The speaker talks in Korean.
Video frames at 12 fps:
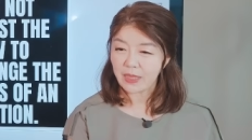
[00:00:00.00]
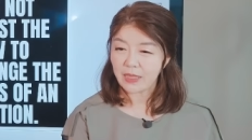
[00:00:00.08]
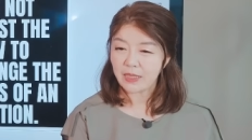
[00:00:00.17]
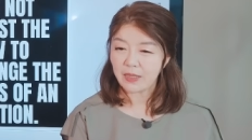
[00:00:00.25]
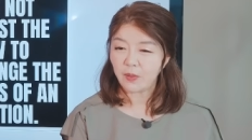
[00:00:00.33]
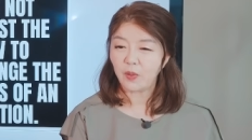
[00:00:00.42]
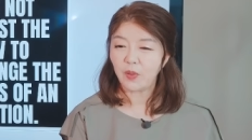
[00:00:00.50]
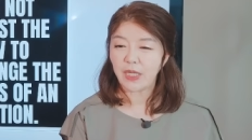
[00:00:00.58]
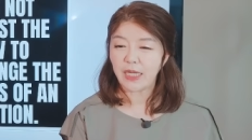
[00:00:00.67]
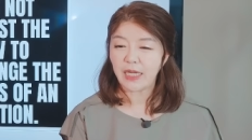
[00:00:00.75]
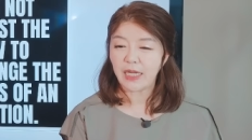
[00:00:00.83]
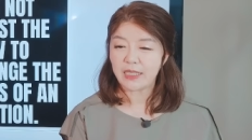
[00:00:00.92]
그리고
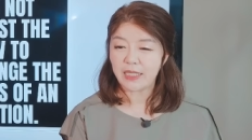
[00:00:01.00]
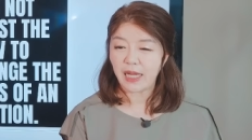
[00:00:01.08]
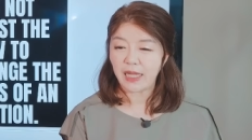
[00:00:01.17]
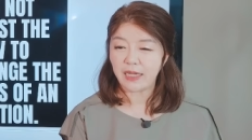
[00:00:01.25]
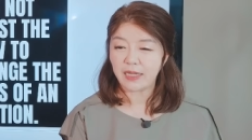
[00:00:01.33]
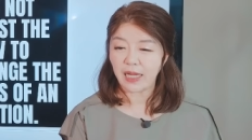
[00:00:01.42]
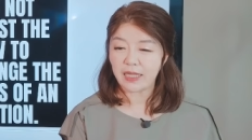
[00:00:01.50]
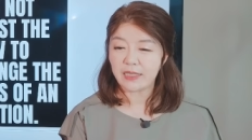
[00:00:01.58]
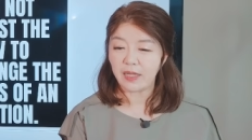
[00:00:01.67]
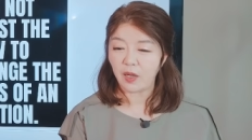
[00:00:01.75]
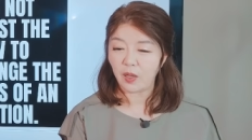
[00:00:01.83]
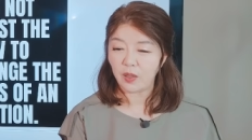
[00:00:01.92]
it is not against
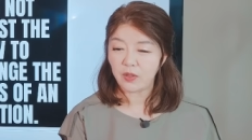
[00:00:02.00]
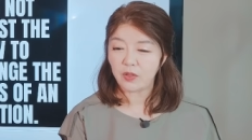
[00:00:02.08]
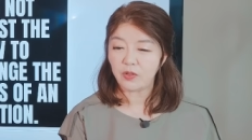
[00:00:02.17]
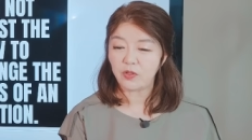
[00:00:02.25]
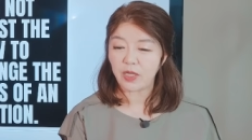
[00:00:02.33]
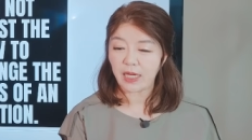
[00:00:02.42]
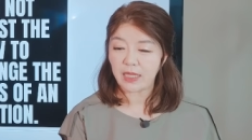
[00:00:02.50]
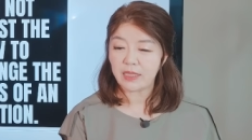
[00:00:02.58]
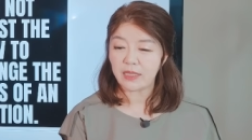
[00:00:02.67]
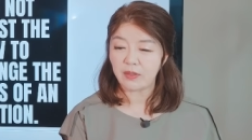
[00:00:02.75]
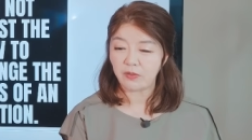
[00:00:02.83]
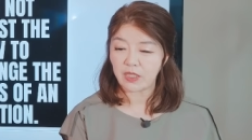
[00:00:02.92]
the law to
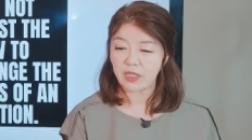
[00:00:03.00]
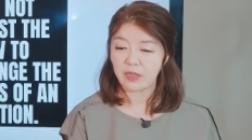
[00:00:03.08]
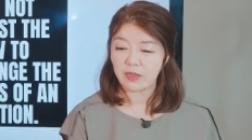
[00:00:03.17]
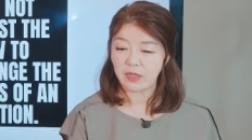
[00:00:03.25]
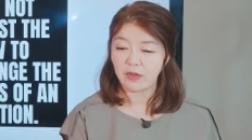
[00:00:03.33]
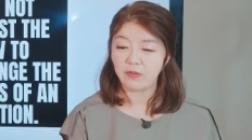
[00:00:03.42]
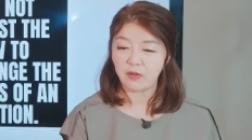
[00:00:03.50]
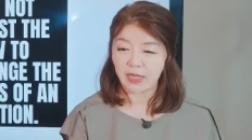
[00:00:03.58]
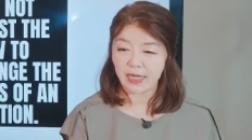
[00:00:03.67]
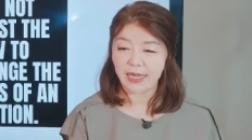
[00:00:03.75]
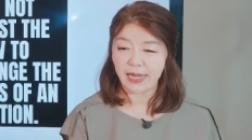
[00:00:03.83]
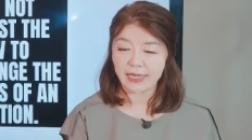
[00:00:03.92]
challenge the results of
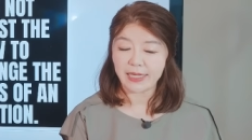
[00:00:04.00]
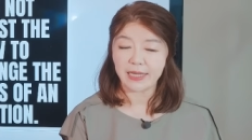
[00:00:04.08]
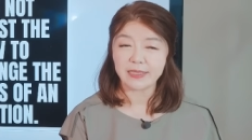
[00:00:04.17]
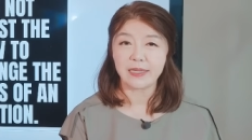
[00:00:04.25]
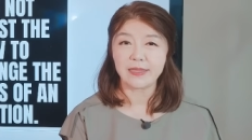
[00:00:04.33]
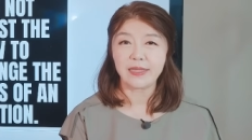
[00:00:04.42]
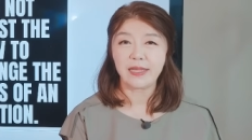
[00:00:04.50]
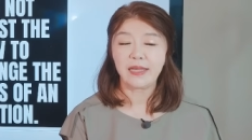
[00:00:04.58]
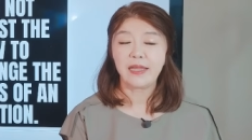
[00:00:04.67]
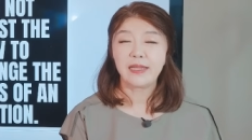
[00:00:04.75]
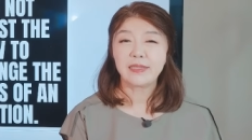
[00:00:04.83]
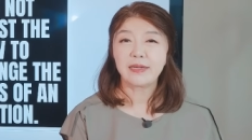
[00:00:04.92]
an election.
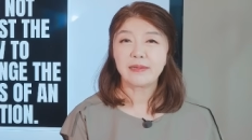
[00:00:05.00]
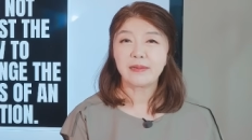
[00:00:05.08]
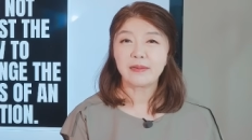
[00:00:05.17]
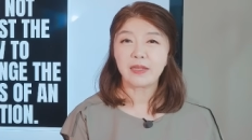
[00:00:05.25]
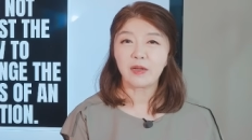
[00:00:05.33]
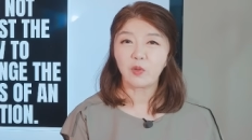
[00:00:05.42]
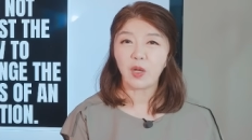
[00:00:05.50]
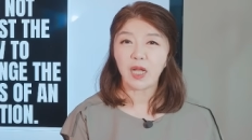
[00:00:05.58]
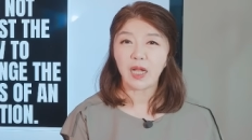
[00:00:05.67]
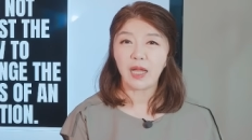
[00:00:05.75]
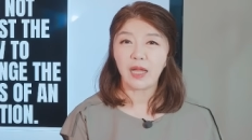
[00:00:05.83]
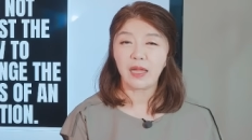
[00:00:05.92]
선거
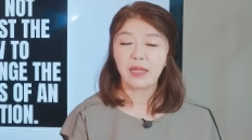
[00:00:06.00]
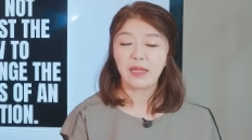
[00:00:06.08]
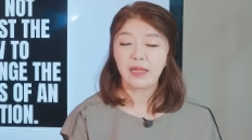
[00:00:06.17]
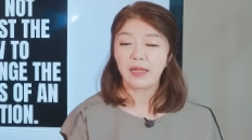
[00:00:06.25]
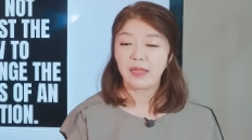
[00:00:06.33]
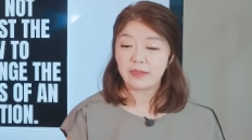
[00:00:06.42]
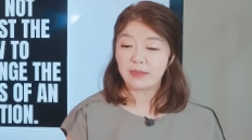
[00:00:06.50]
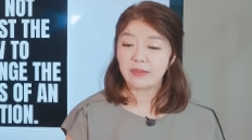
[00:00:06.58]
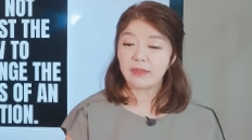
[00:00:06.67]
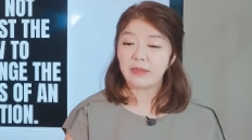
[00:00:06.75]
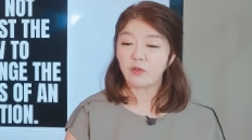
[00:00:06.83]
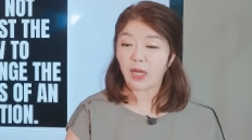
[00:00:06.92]
결과가
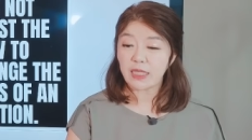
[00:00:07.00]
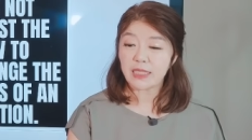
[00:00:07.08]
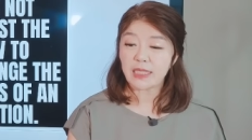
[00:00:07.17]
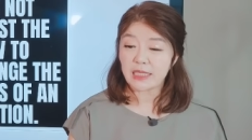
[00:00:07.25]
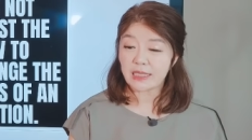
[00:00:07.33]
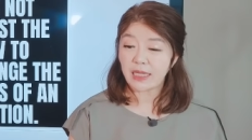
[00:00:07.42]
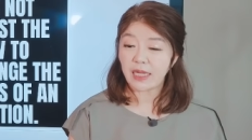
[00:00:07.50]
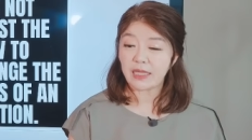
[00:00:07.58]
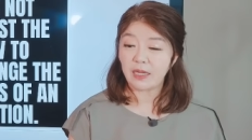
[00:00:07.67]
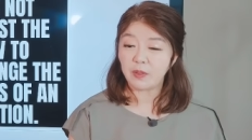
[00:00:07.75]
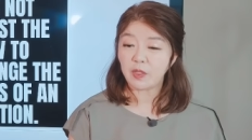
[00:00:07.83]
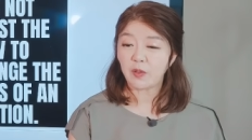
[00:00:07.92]
선거 과정이
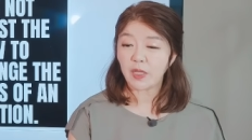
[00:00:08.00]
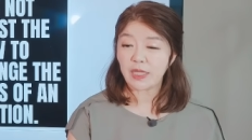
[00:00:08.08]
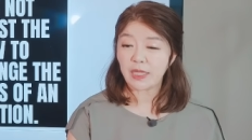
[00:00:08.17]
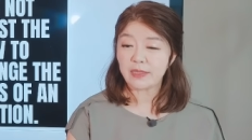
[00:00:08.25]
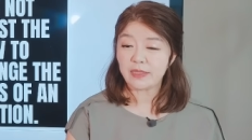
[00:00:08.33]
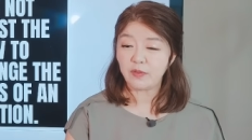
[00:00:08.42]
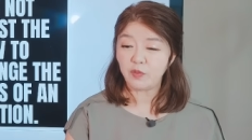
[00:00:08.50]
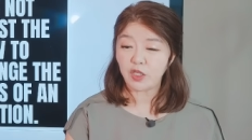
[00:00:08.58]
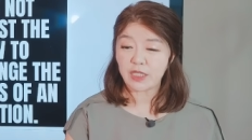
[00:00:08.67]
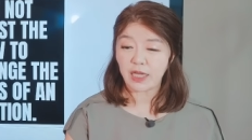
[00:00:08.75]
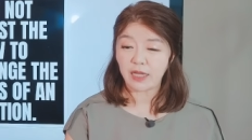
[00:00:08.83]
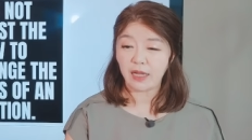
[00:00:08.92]
이상했다면 거기에 대해서
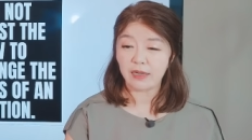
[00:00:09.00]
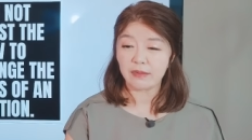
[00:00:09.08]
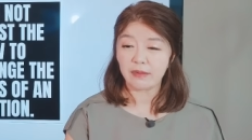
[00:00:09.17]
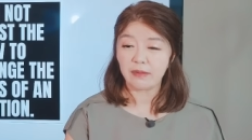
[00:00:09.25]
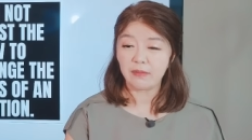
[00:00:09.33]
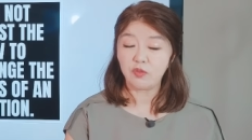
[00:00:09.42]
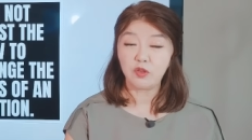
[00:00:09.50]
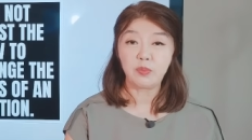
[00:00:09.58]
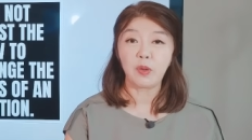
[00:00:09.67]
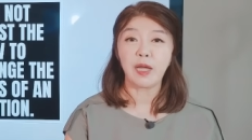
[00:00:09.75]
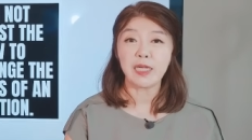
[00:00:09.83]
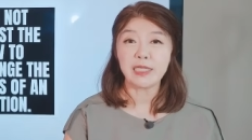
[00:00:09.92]
의문을 제기하는 거
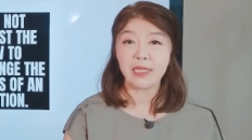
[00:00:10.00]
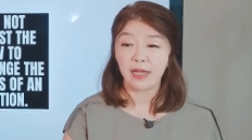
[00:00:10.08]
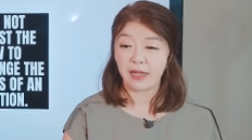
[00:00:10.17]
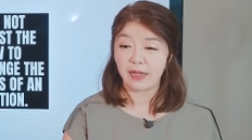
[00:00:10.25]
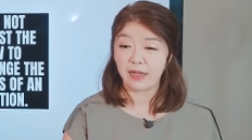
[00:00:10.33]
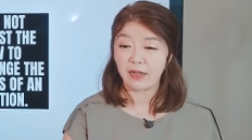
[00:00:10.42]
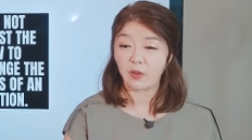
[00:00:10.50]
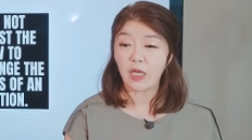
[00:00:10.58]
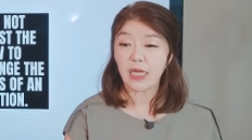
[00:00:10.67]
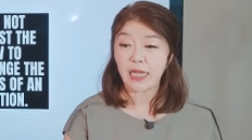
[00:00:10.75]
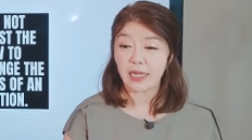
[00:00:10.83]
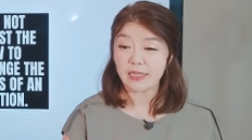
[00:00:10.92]
불법 아니다.
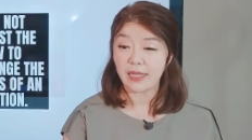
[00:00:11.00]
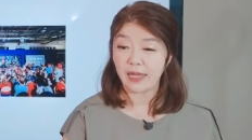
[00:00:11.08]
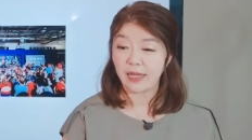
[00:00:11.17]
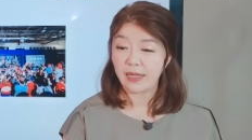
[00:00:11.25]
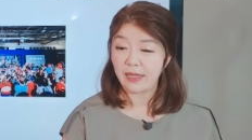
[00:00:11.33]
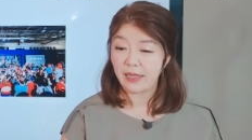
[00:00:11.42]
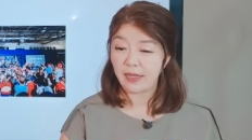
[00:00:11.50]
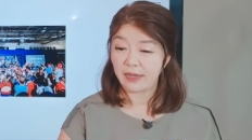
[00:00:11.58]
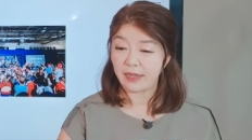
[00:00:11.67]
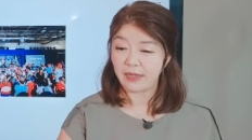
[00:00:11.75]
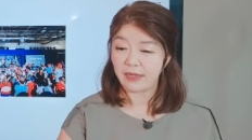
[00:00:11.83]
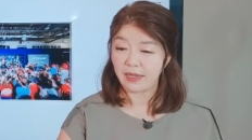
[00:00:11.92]
권리가 있다.
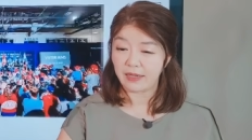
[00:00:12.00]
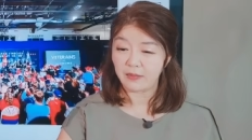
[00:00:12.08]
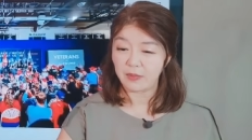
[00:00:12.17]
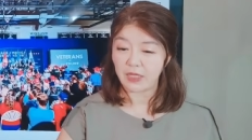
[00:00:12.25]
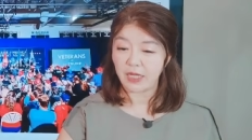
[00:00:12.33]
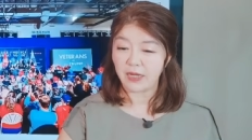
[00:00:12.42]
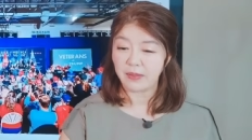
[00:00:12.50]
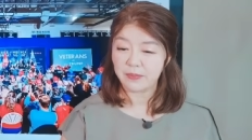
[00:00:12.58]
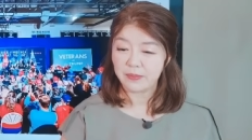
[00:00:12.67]
이렇게 얘기하는 겁니다.